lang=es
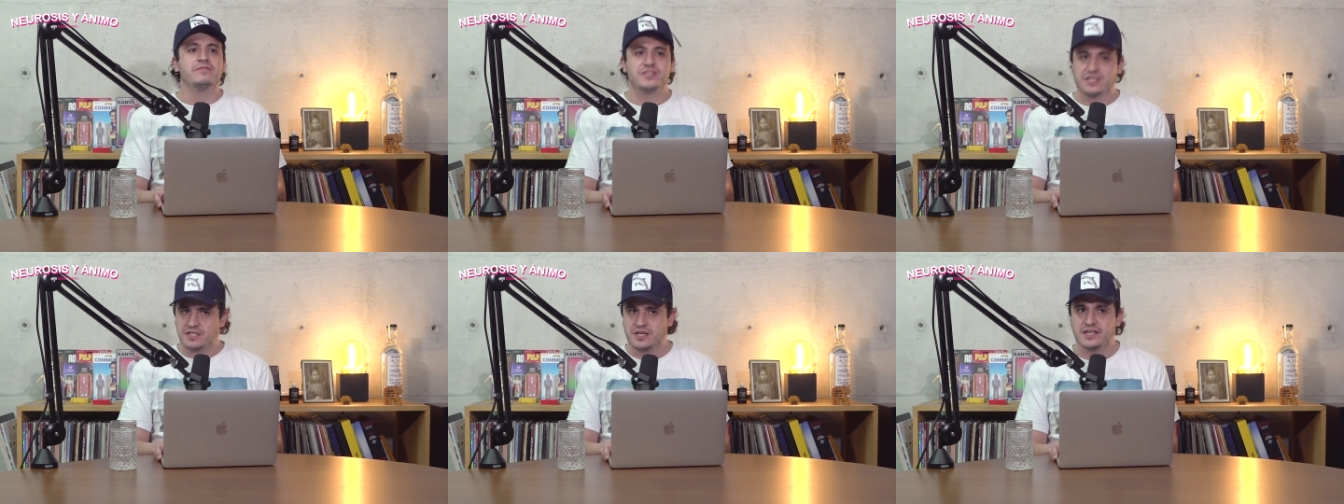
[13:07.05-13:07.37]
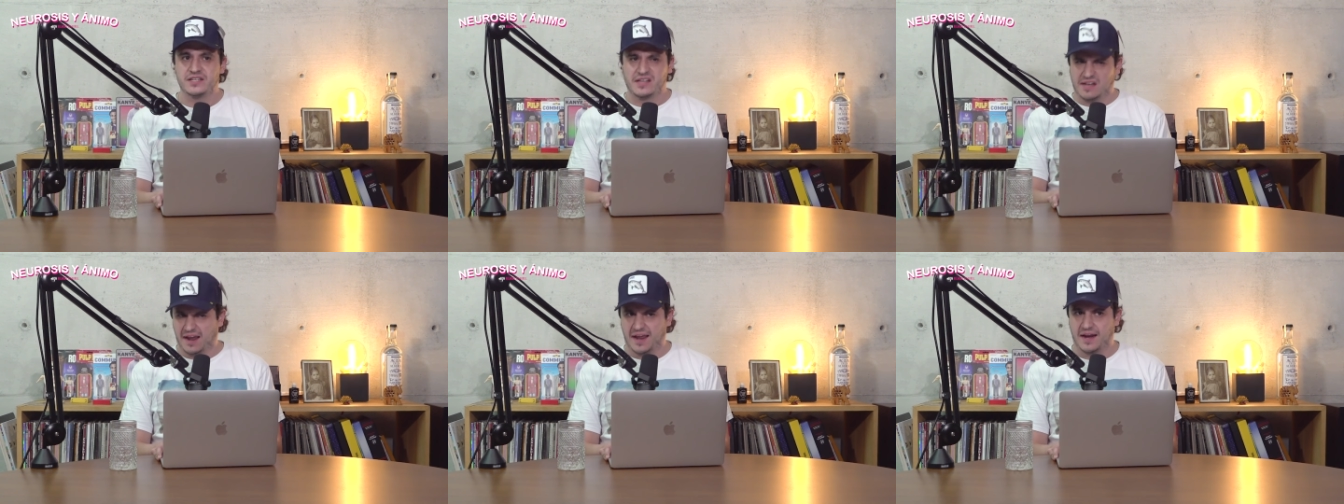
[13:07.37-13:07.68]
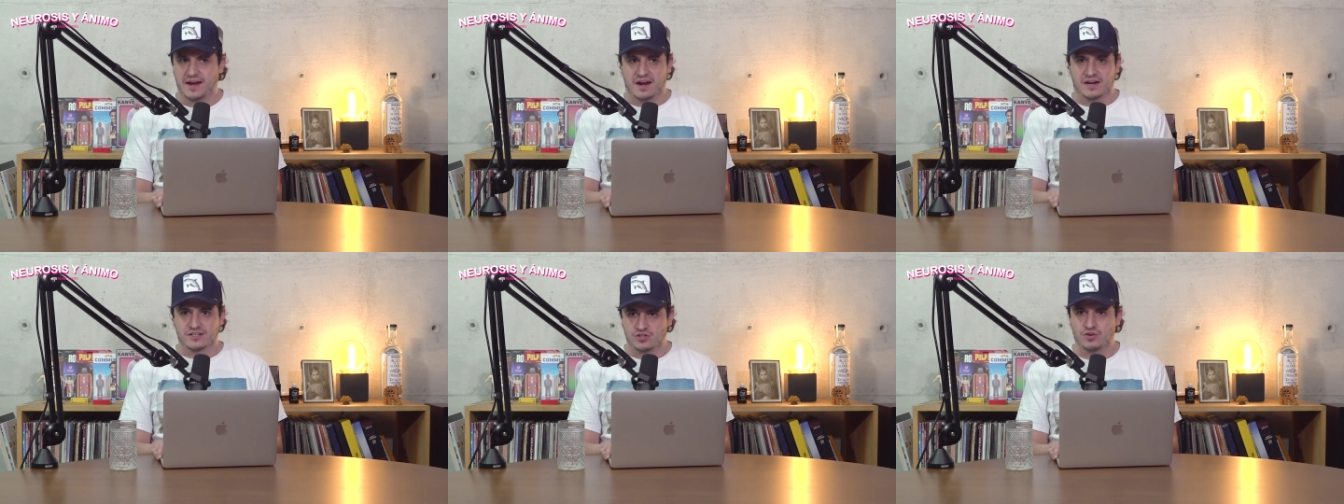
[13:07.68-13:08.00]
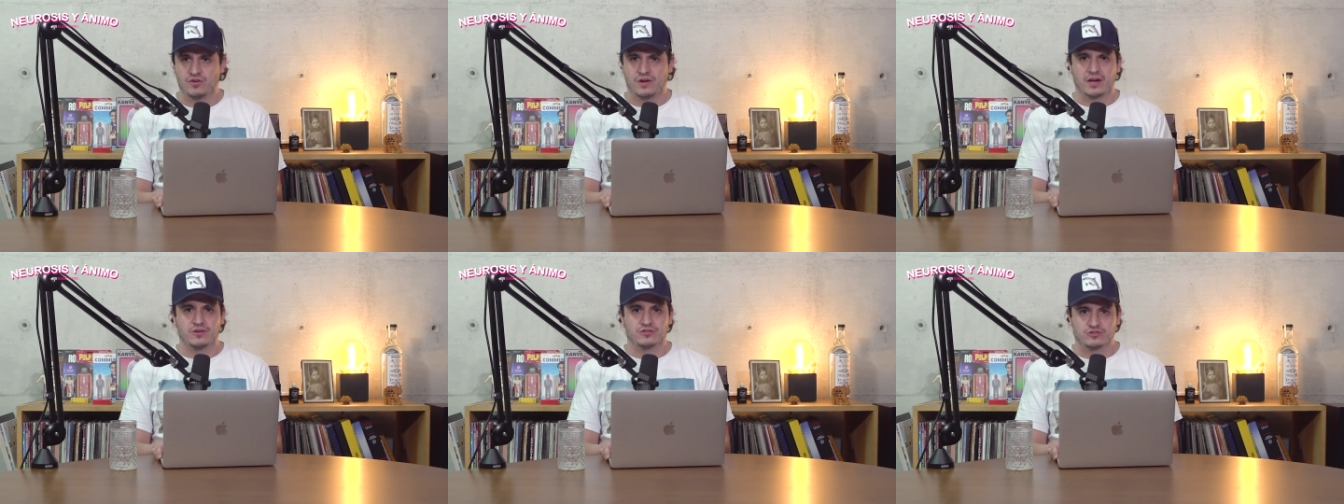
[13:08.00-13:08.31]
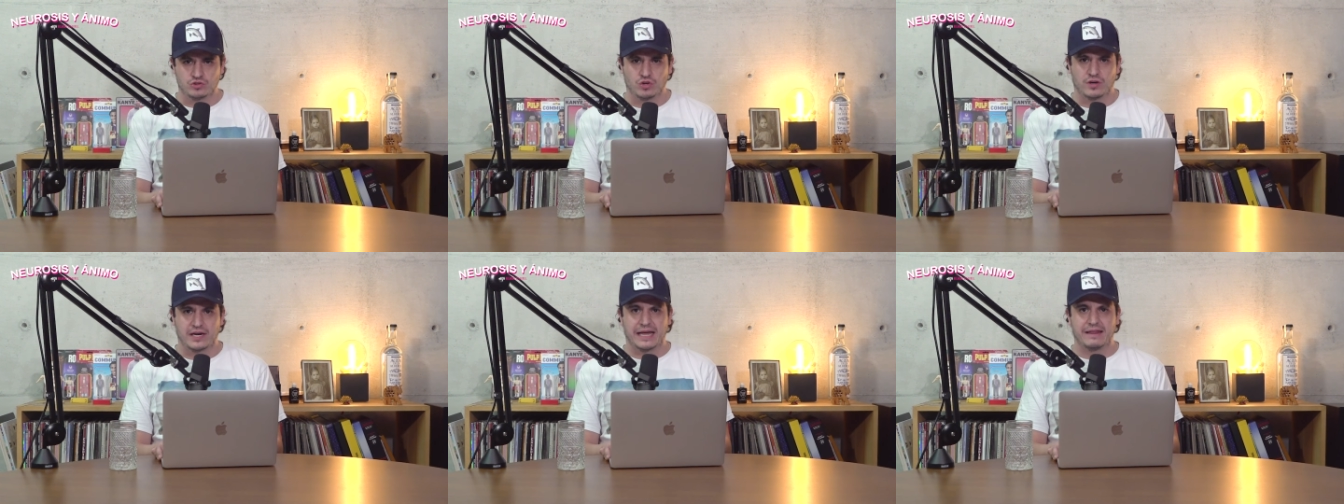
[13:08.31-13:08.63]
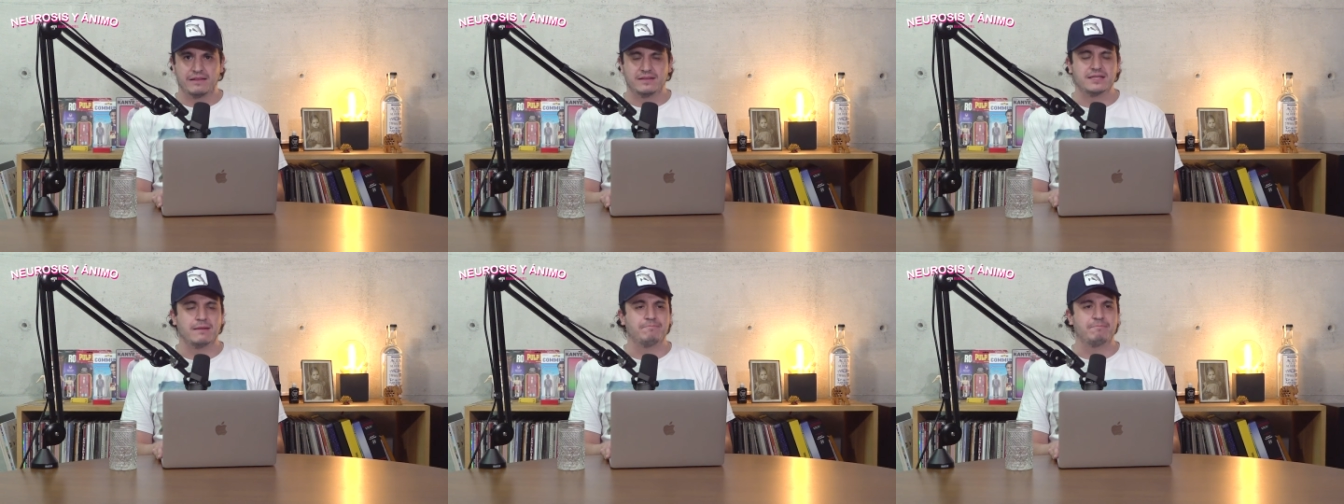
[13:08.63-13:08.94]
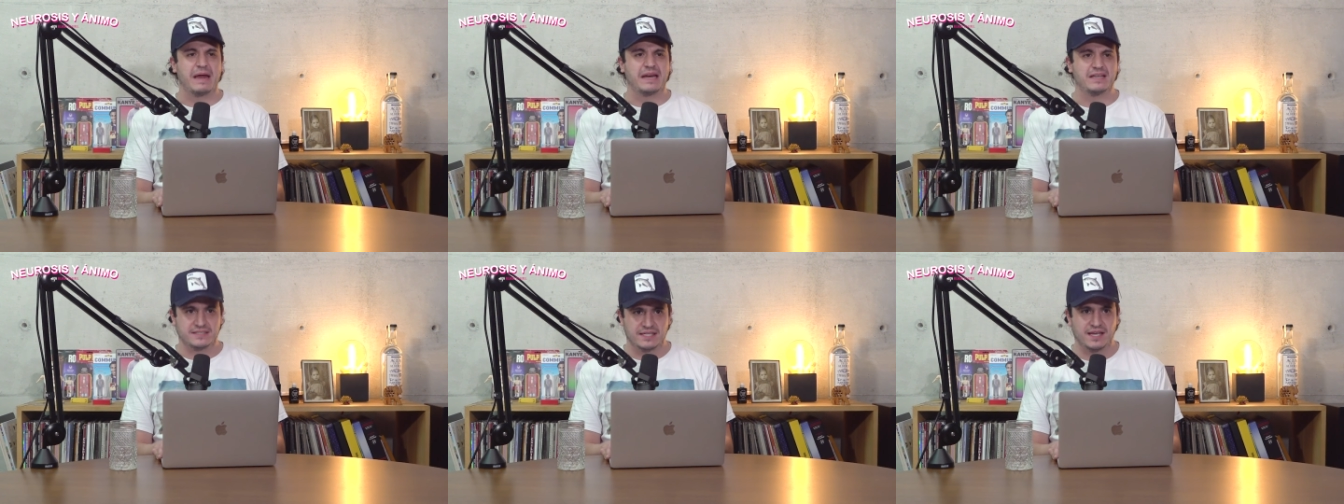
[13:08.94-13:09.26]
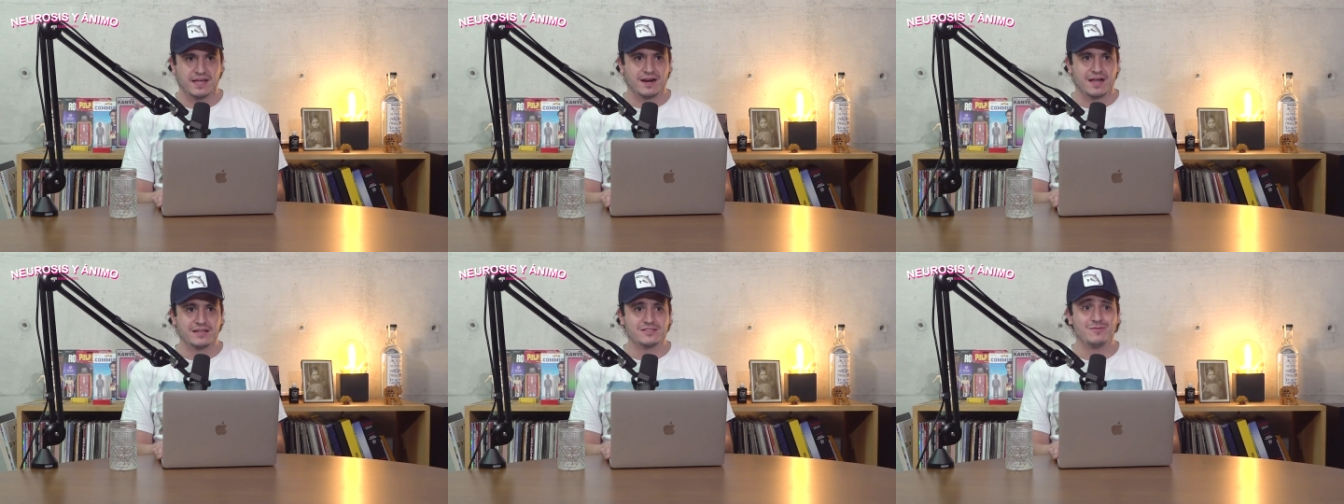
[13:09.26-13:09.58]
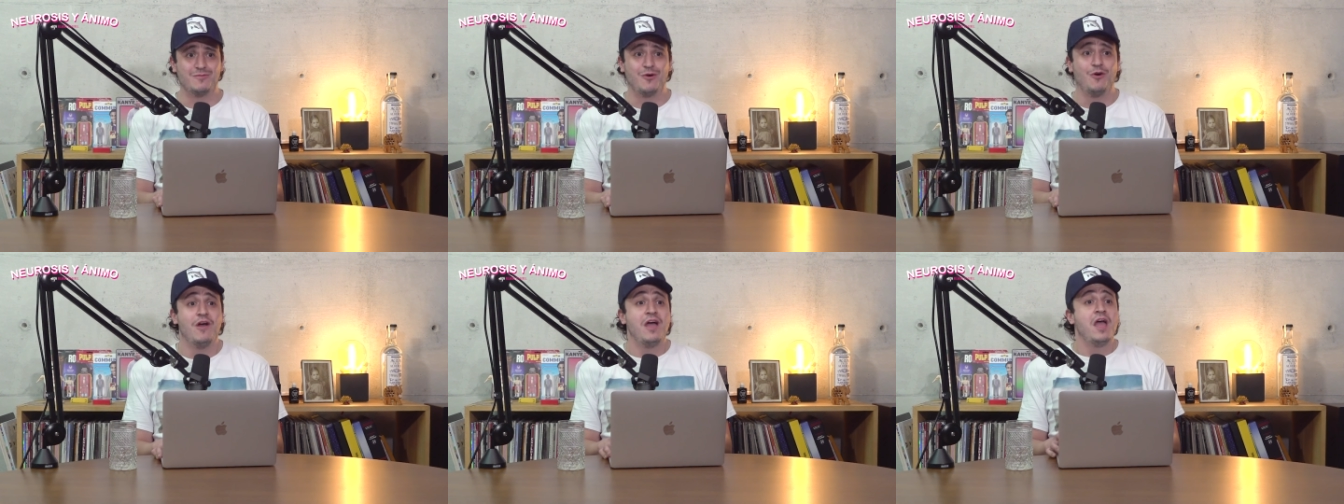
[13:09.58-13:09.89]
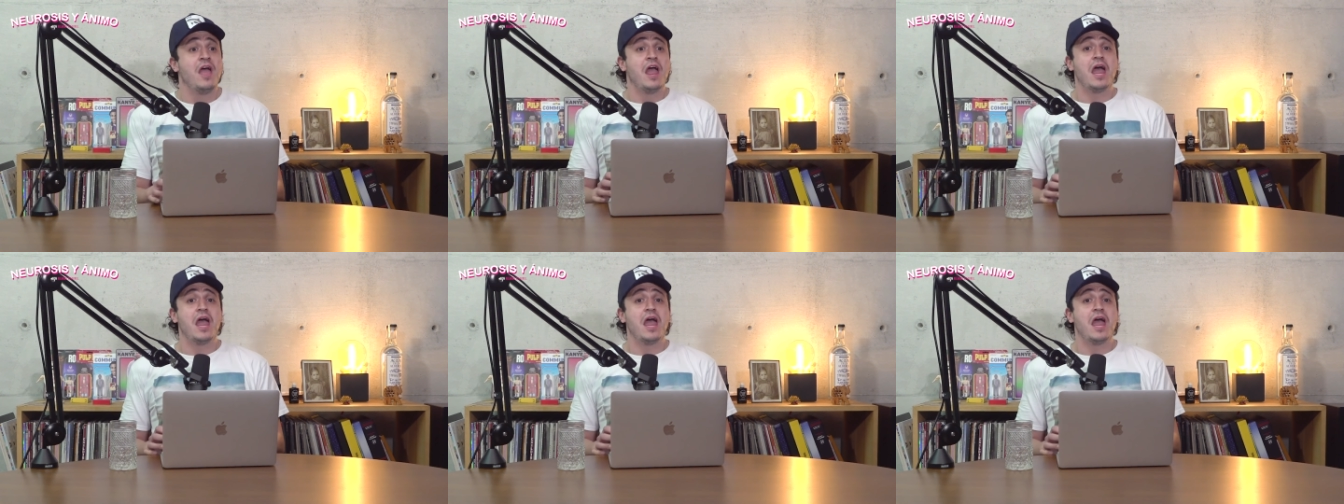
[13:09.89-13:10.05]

si es la generación que nos toca desaparecer, es como,